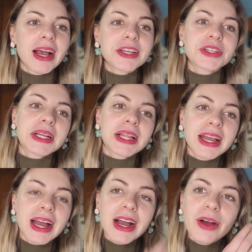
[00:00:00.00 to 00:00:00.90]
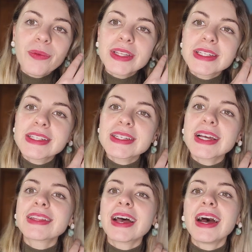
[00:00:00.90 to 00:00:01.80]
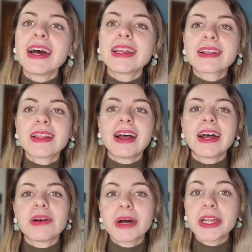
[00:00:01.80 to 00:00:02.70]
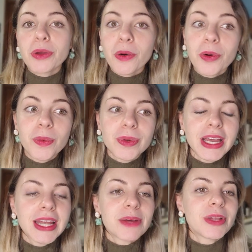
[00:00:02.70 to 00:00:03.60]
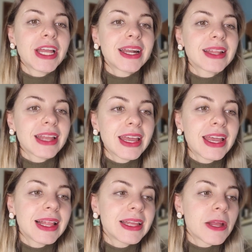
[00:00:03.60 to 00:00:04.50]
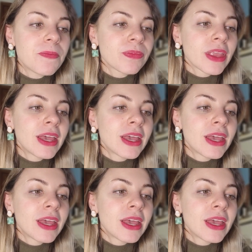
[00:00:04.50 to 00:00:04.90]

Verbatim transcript: Achei legal eles resgatarem lá a Marion, que era a mulher dele.